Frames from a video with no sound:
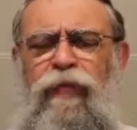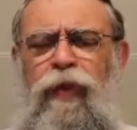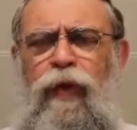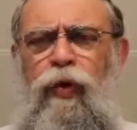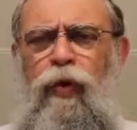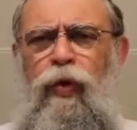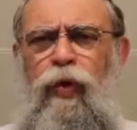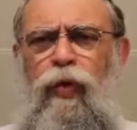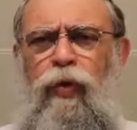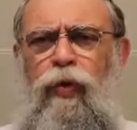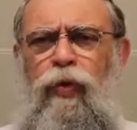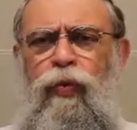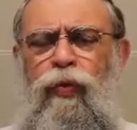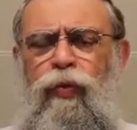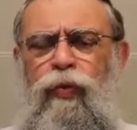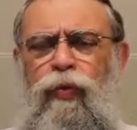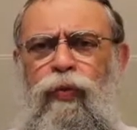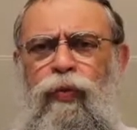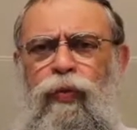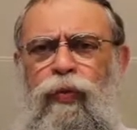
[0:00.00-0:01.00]

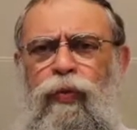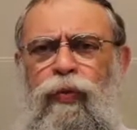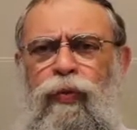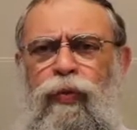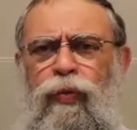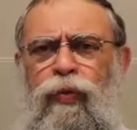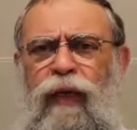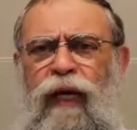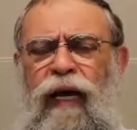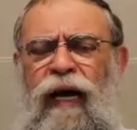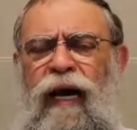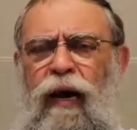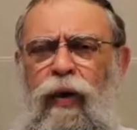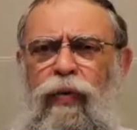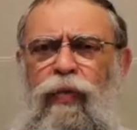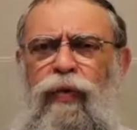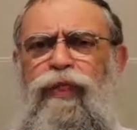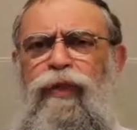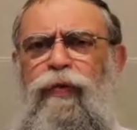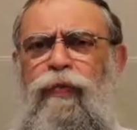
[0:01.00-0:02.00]
com
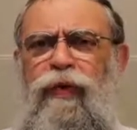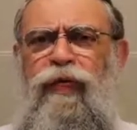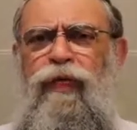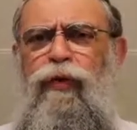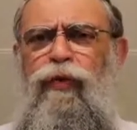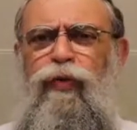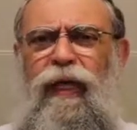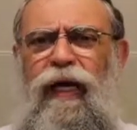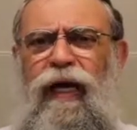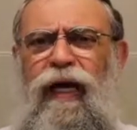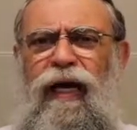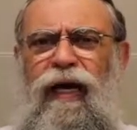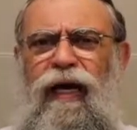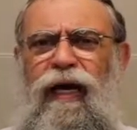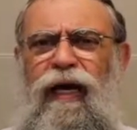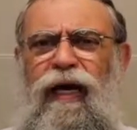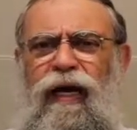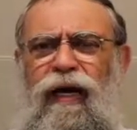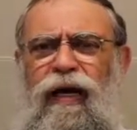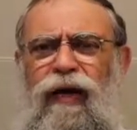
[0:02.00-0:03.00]
algo
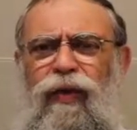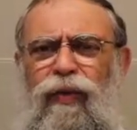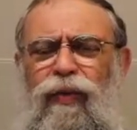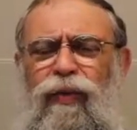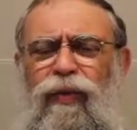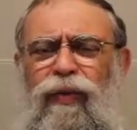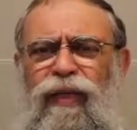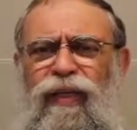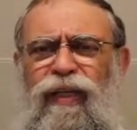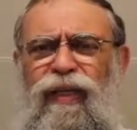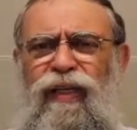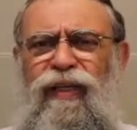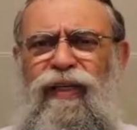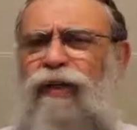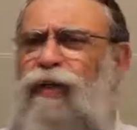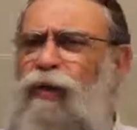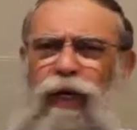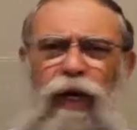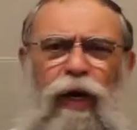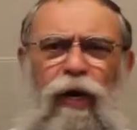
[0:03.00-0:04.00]
espiritual,
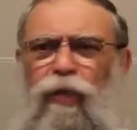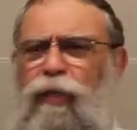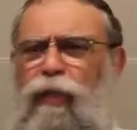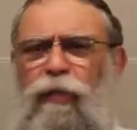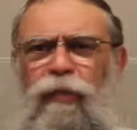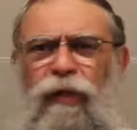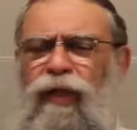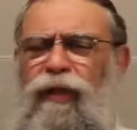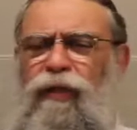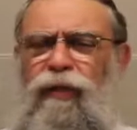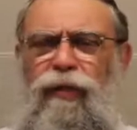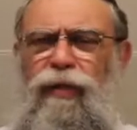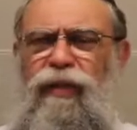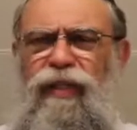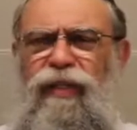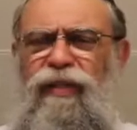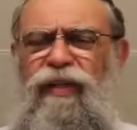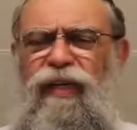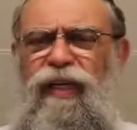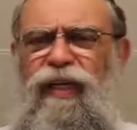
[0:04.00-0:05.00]
não é o momento
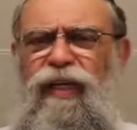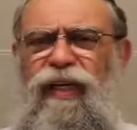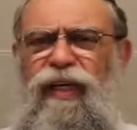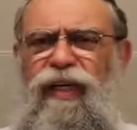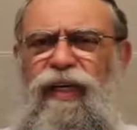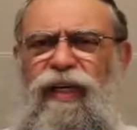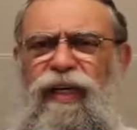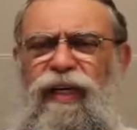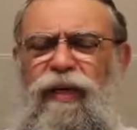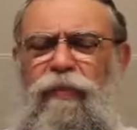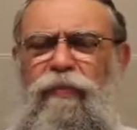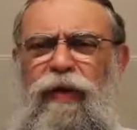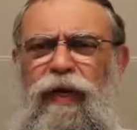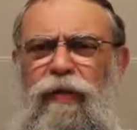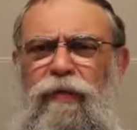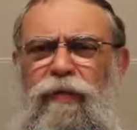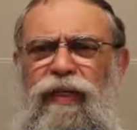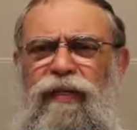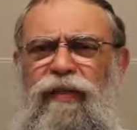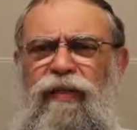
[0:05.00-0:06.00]
de ter e
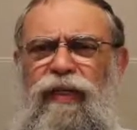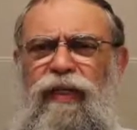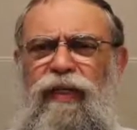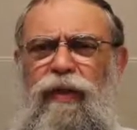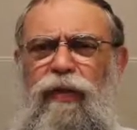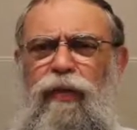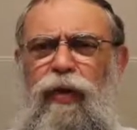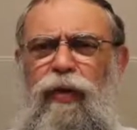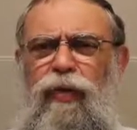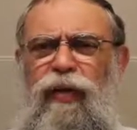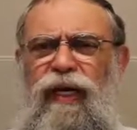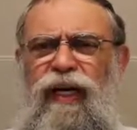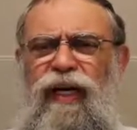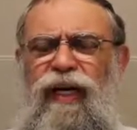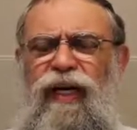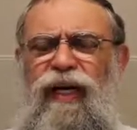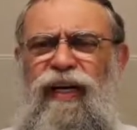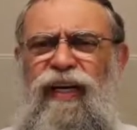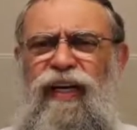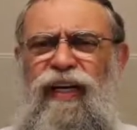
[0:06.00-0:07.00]
permitir
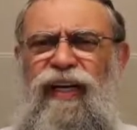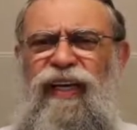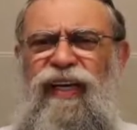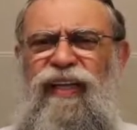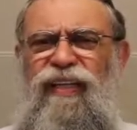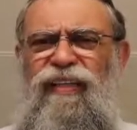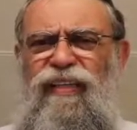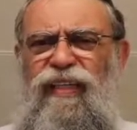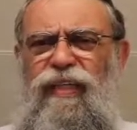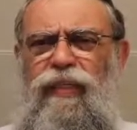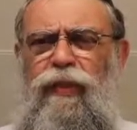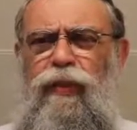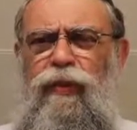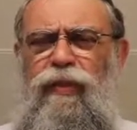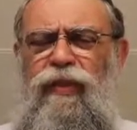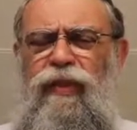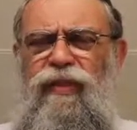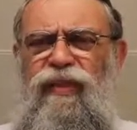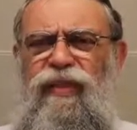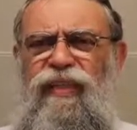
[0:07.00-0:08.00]
qualquer indício
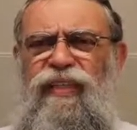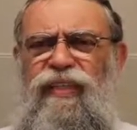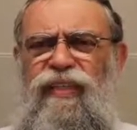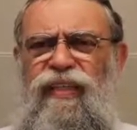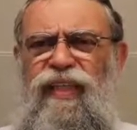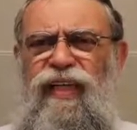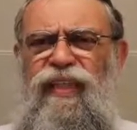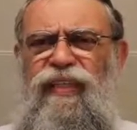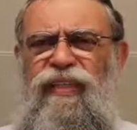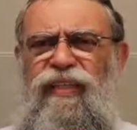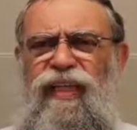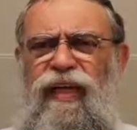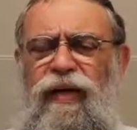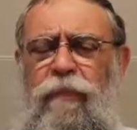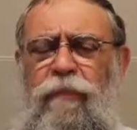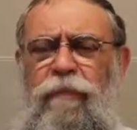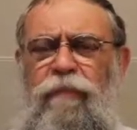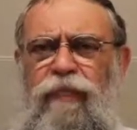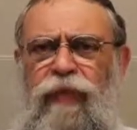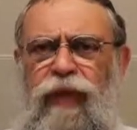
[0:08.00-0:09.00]
de tristeza
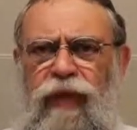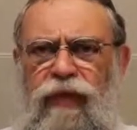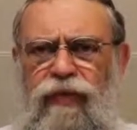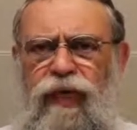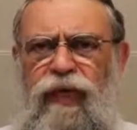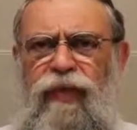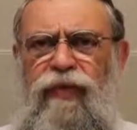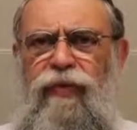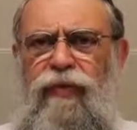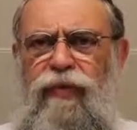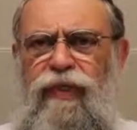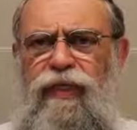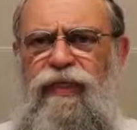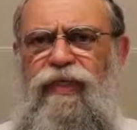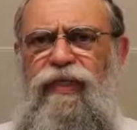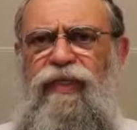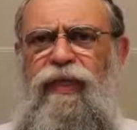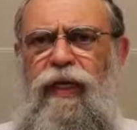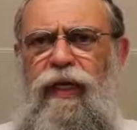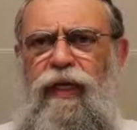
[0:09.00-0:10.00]
dentro de
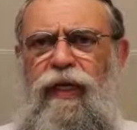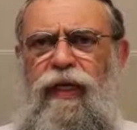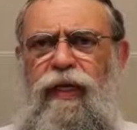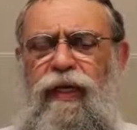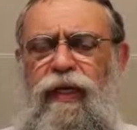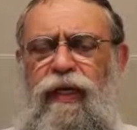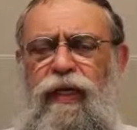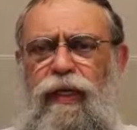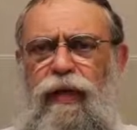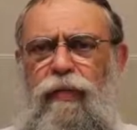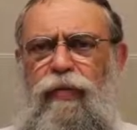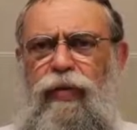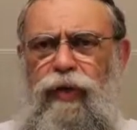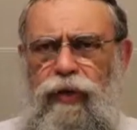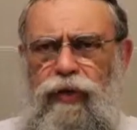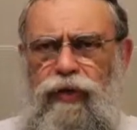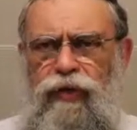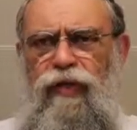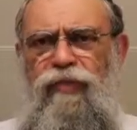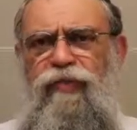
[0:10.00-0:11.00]
si, porque
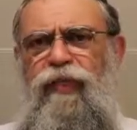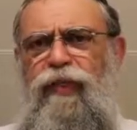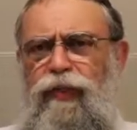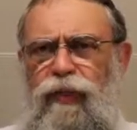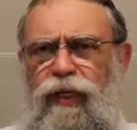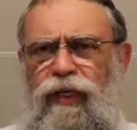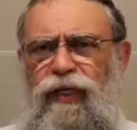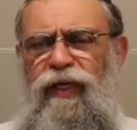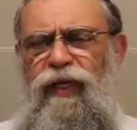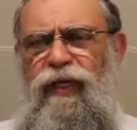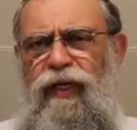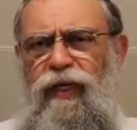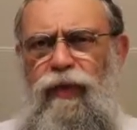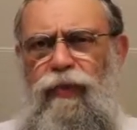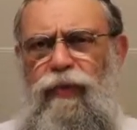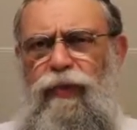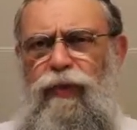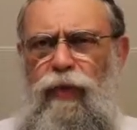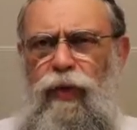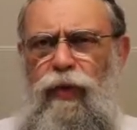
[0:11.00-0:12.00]
o serviço a
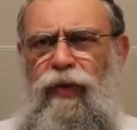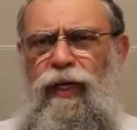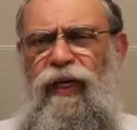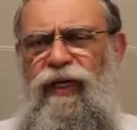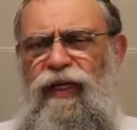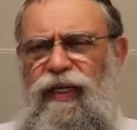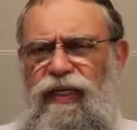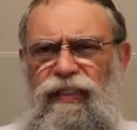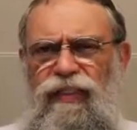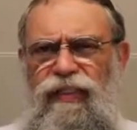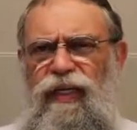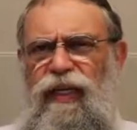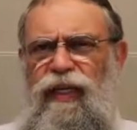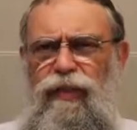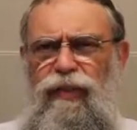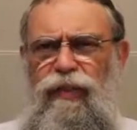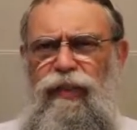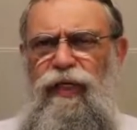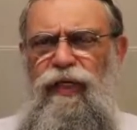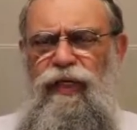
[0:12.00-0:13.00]
Deus, qualquer que
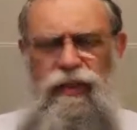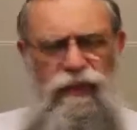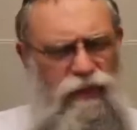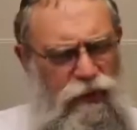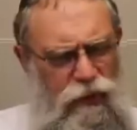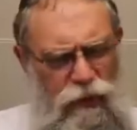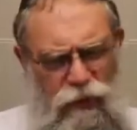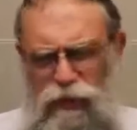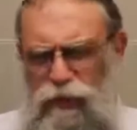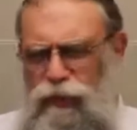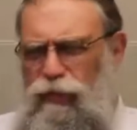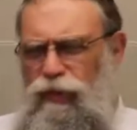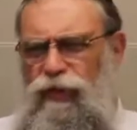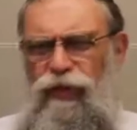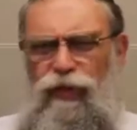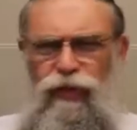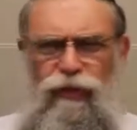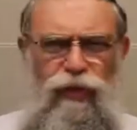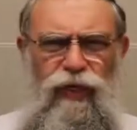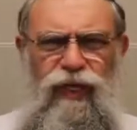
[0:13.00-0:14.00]
seja, seja estudo
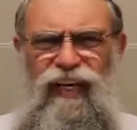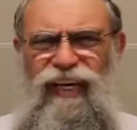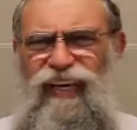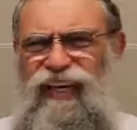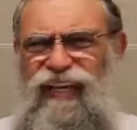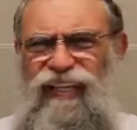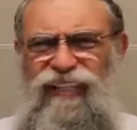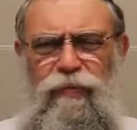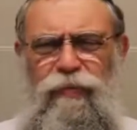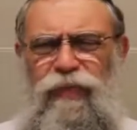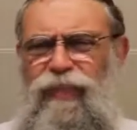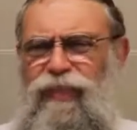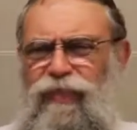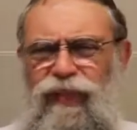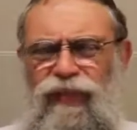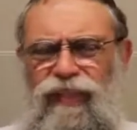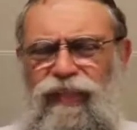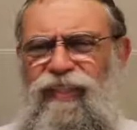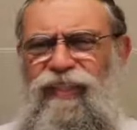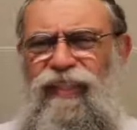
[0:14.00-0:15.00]
da Torá, reza,
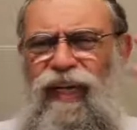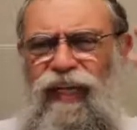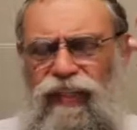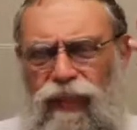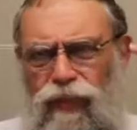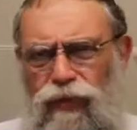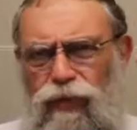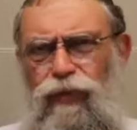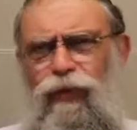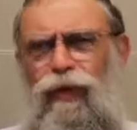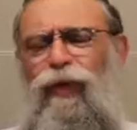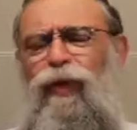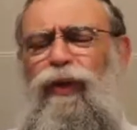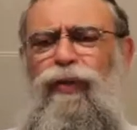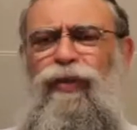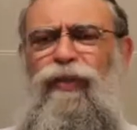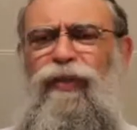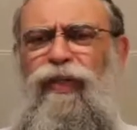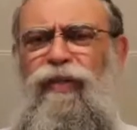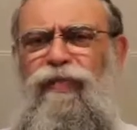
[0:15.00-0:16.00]
mitzvot, etc.,
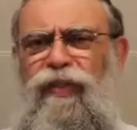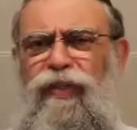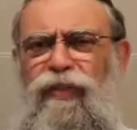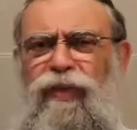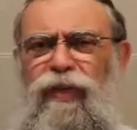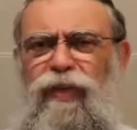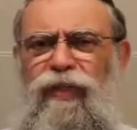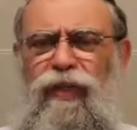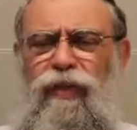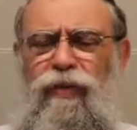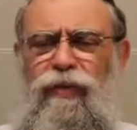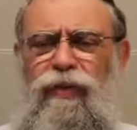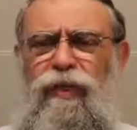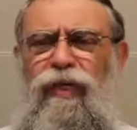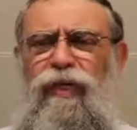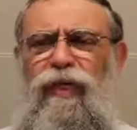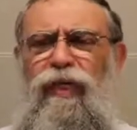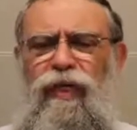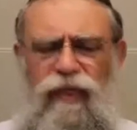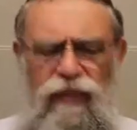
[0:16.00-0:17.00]
todo serviço a Deus
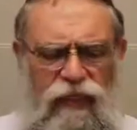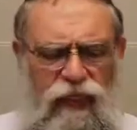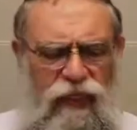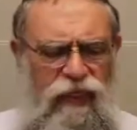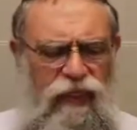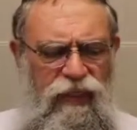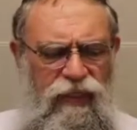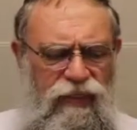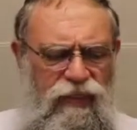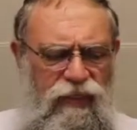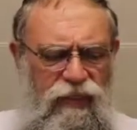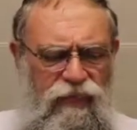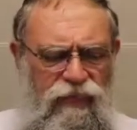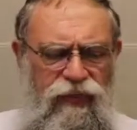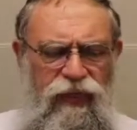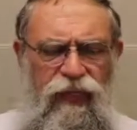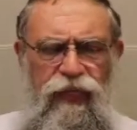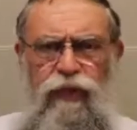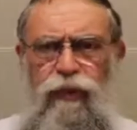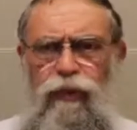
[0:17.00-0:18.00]
tem que ser
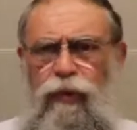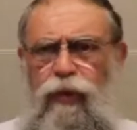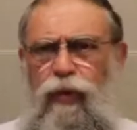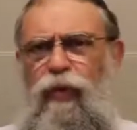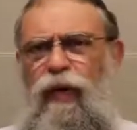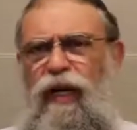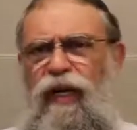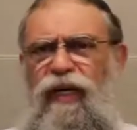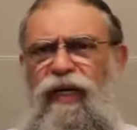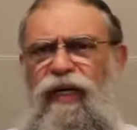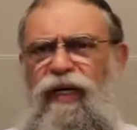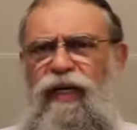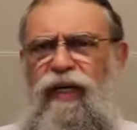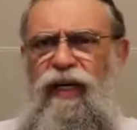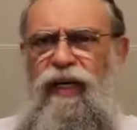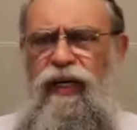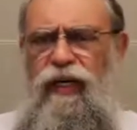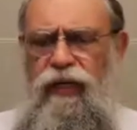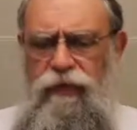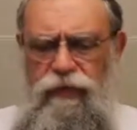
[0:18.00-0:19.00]
feito com
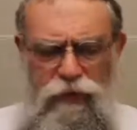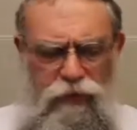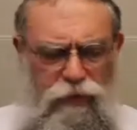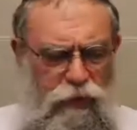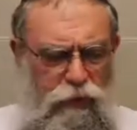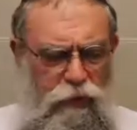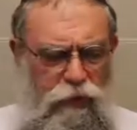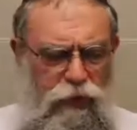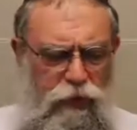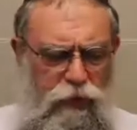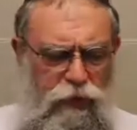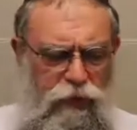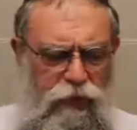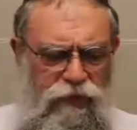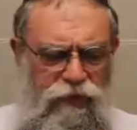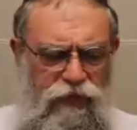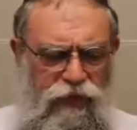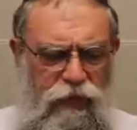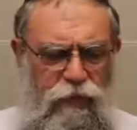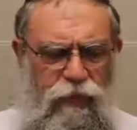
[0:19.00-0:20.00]
alegria, como nós já
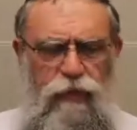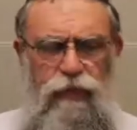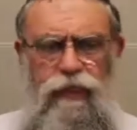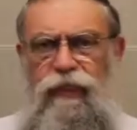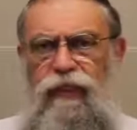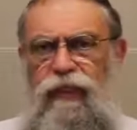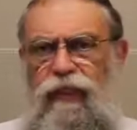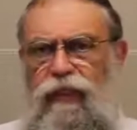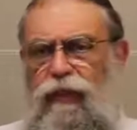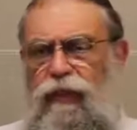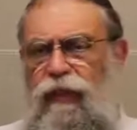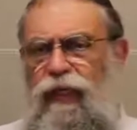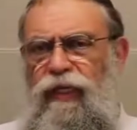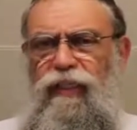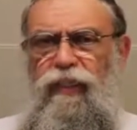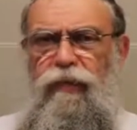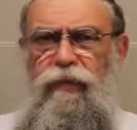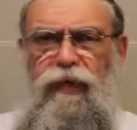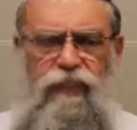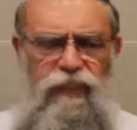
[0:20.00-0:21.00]
vimos, e isso é
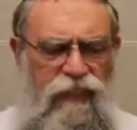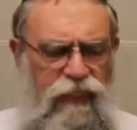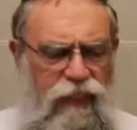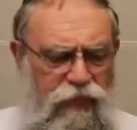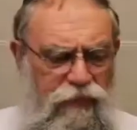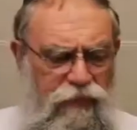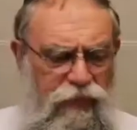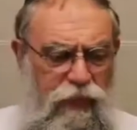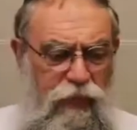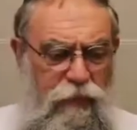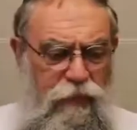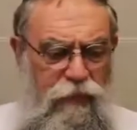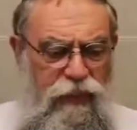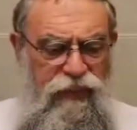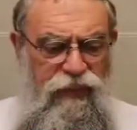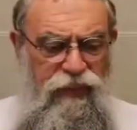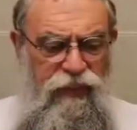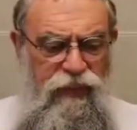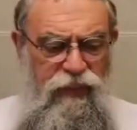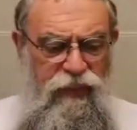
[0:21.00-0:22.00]
indispensável, é
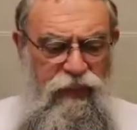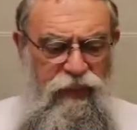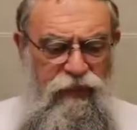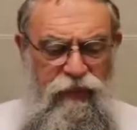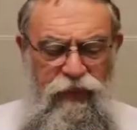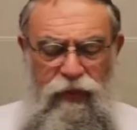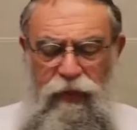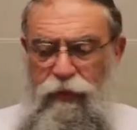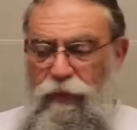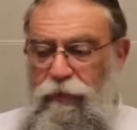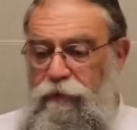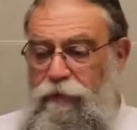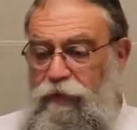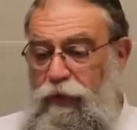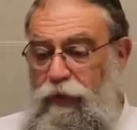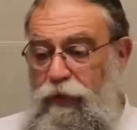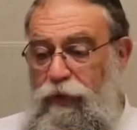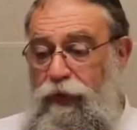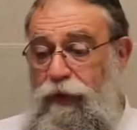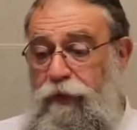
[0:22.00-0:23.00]
imprescindível.
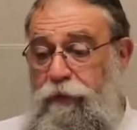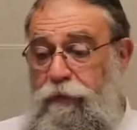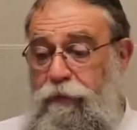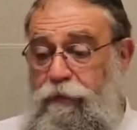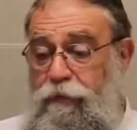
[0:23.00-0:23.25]
Né?